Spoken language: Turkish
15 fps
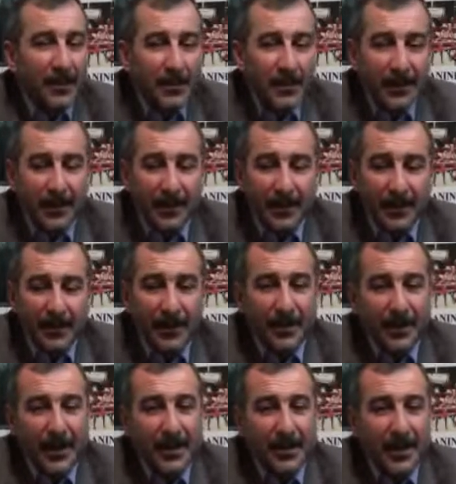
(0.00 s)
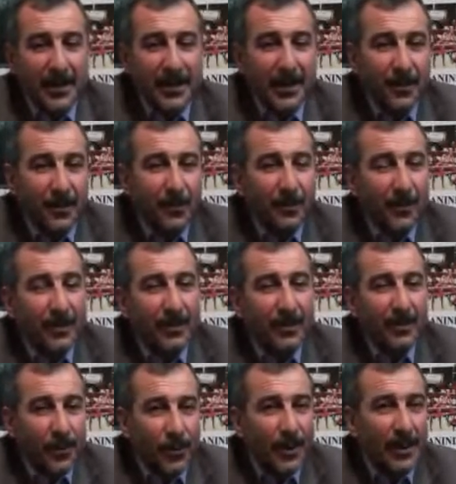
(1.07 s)
Ee, bizi tercih eden tüm e,
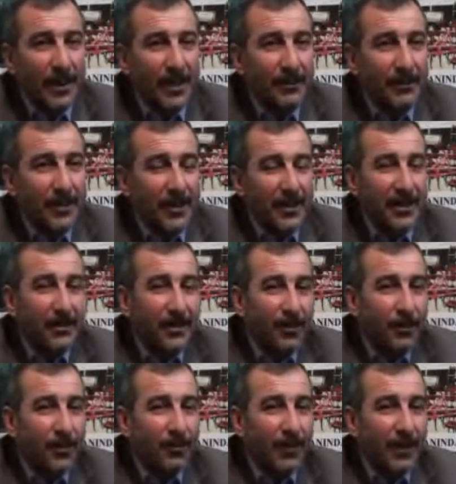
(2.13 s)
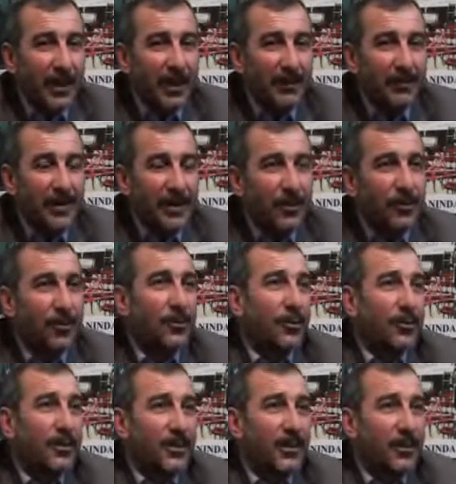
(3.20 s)
müşterilerimize, kişi ve kurumlara hepsine çok
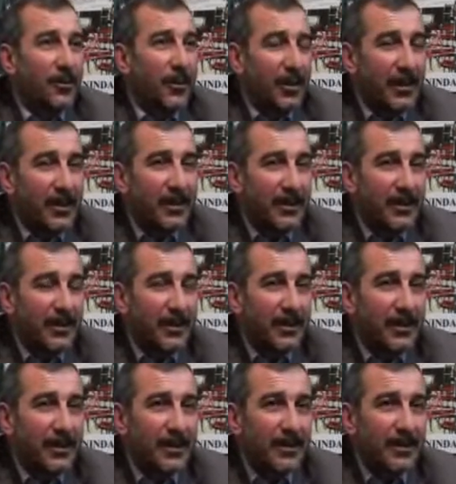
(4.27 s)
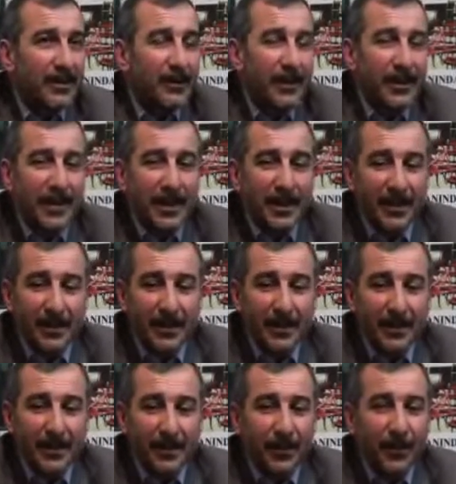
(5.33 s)
çok teşekkür ederiz. Ee, bizler
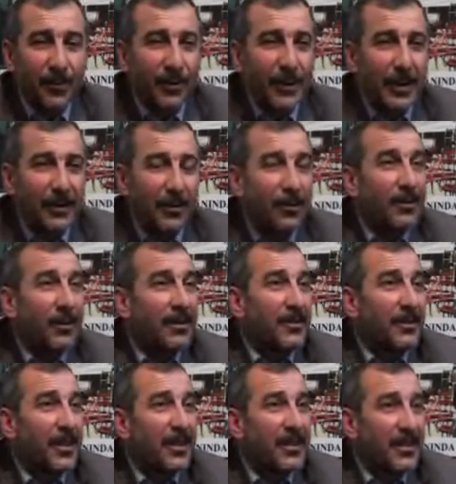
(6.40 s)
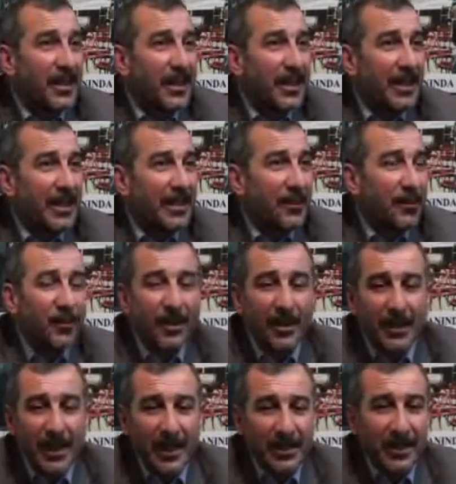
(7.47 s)
e, bugünlere onların sayesinde geldik.
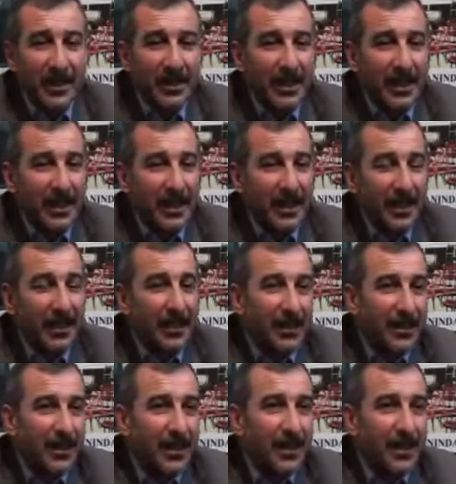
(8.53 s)
Onların destekleriyle geldik.